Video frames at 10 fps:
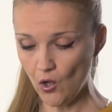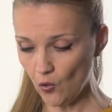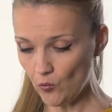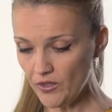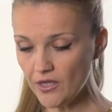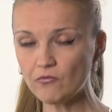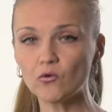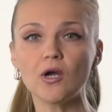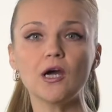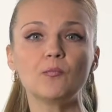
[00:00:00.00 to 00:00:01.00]
У меня в
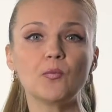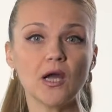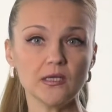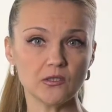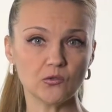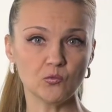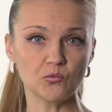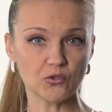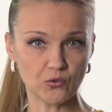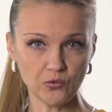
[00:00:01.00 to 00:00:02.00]
руках практикум
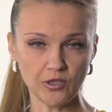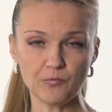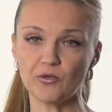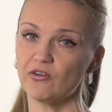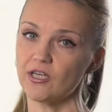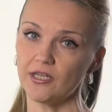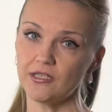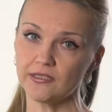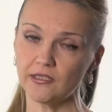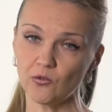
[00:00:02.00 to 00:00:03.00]
«Суд и
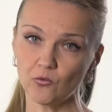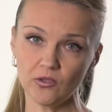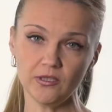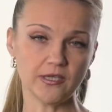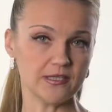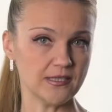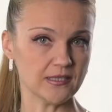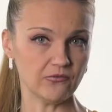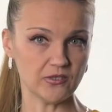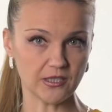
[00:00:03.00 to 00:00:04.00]
правоохранительные органы
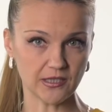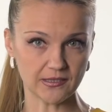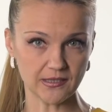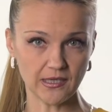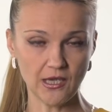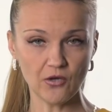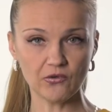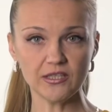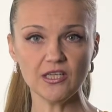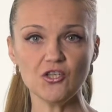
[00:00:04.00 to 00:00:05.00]
Российской Федерации»,
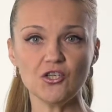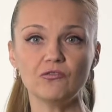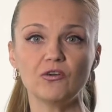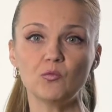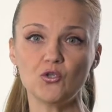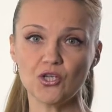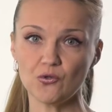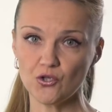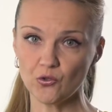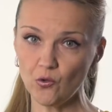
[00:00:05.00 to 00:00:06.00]
входящие в
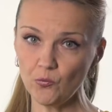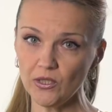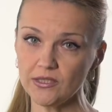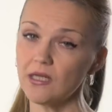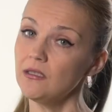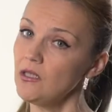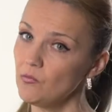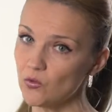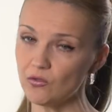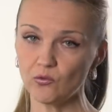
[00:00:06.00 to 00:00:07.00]
обучающий комплекс
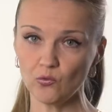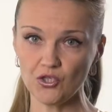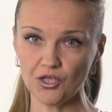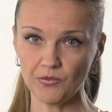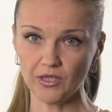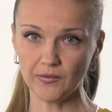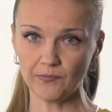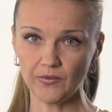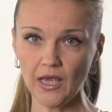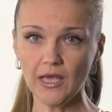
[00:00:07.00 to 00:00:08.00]
одноименного учебника.
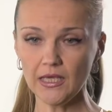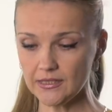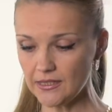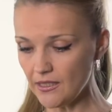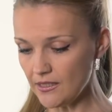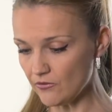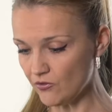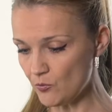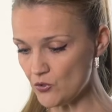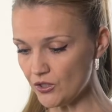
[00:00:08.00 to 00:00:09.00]
Издание
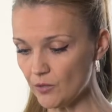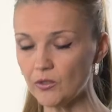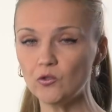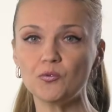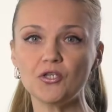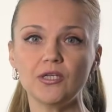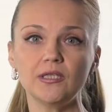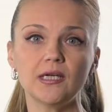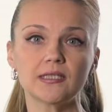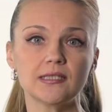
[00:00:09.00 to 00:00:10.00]
выпущено под общей
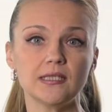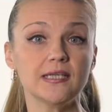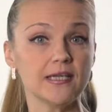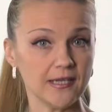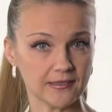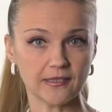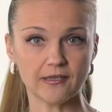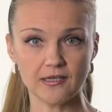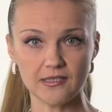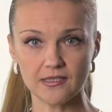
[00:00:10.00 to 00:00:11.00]
редакцией ректора
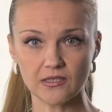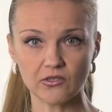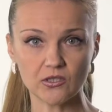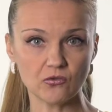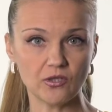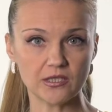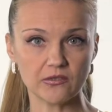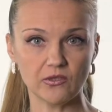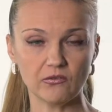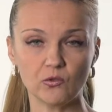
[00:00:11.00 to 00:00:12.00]
Российского
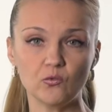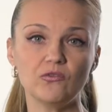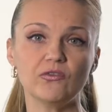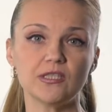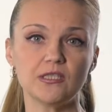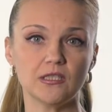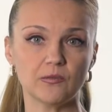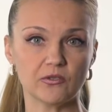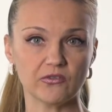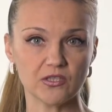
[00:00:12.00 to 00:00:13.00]
государственного университета
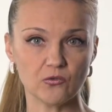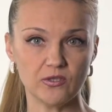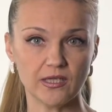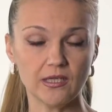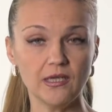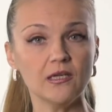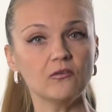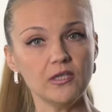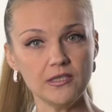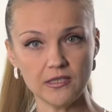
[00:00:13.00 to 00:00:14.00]
правосудия
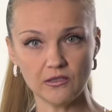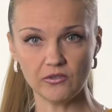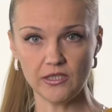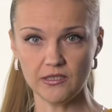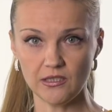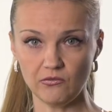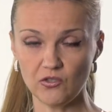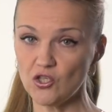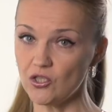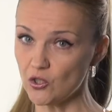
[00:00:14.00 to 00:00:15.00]
Валентина
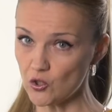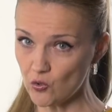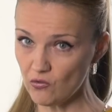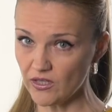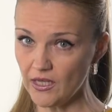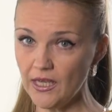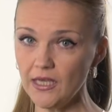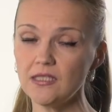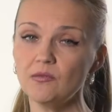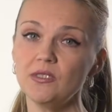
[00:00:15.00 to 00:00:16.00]
Валентиновича Ершова
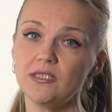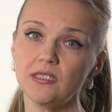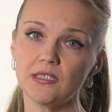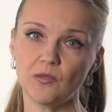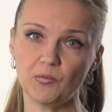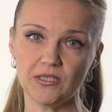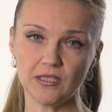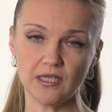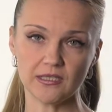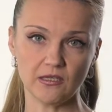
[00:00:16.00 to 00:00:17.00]
и заместителя
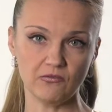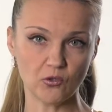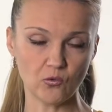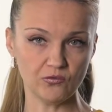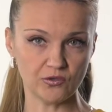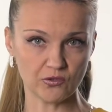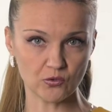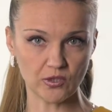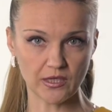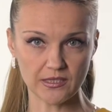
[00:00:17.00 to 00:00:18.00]
председателя Верховного
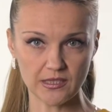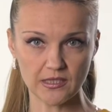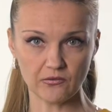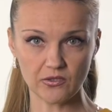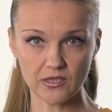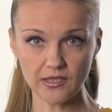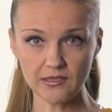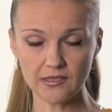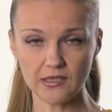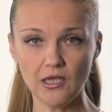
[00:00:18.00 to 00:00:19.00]
суда Российской
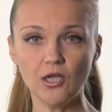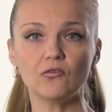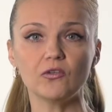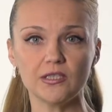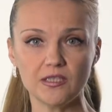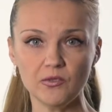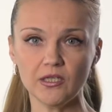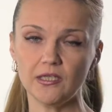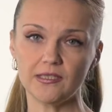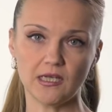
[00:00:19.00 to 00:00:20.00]
Федерации Владимира
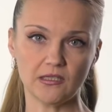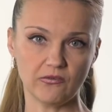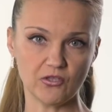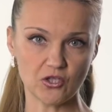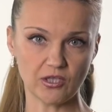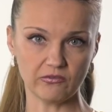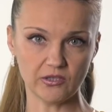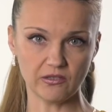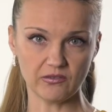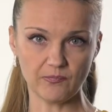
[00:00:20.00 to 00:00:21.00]
Александровича
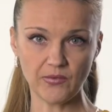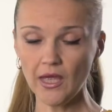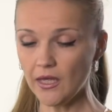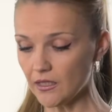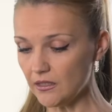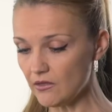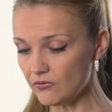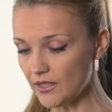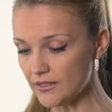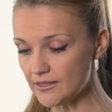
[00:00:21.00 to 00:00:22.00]
Давыдова.
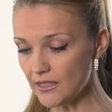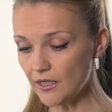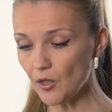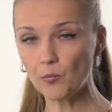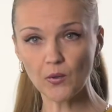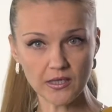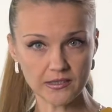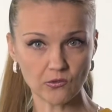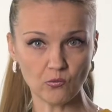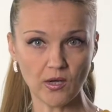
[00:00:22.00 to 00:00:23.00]
Главная цель
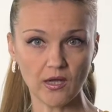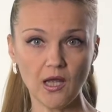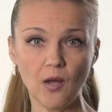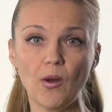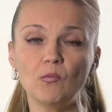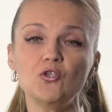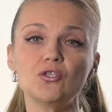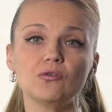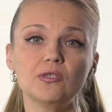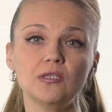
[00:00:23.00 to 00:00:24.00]
практикума – помочь
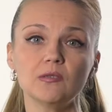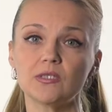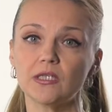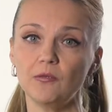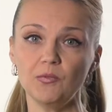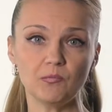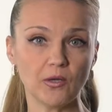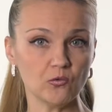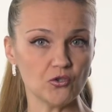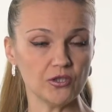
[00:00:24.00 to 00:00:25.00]
студентам закрепить
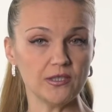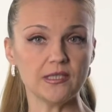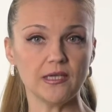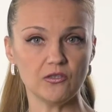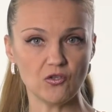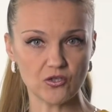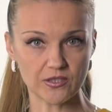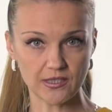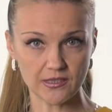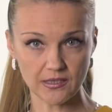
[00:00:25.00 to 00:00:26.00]
полученные
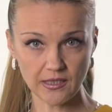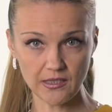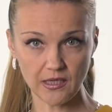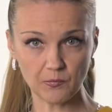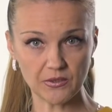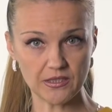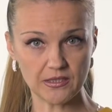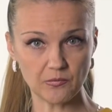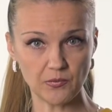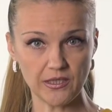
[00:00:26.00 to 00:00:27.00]
теоретические знания по
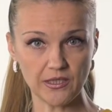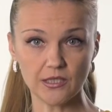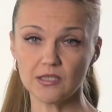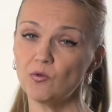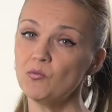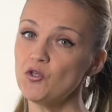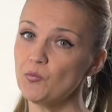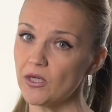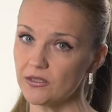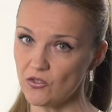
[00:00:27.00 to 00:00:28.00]
дисциплине с помощью
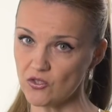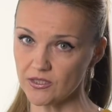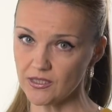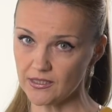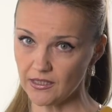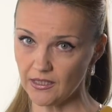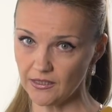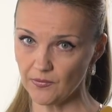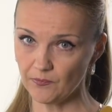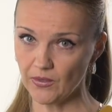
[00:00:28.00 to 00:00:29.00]
практических
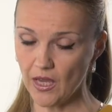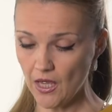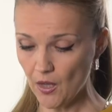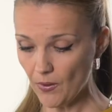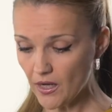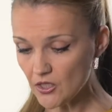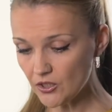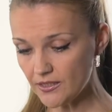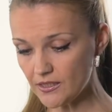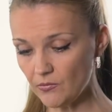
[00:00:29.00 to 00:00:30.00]
заданий. По
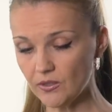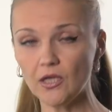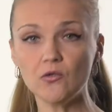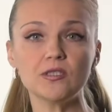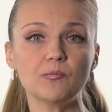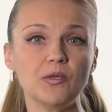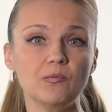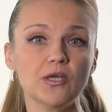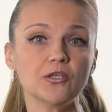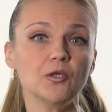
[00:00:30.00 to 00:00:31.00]
каждой теме дается
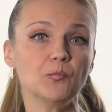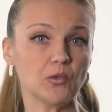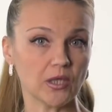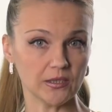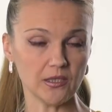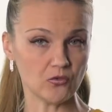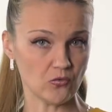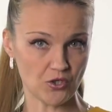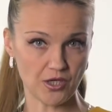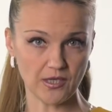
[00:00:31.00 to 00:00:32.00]
примерный план
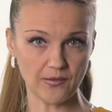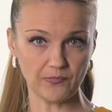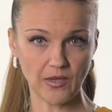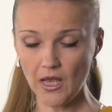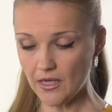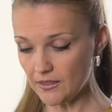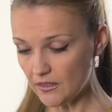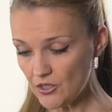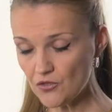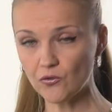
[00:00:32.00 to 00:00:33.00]
изучения.
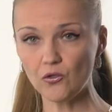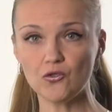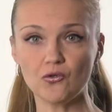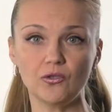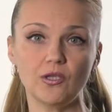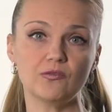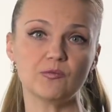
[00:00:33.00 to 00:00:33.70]
Задачи, включенные в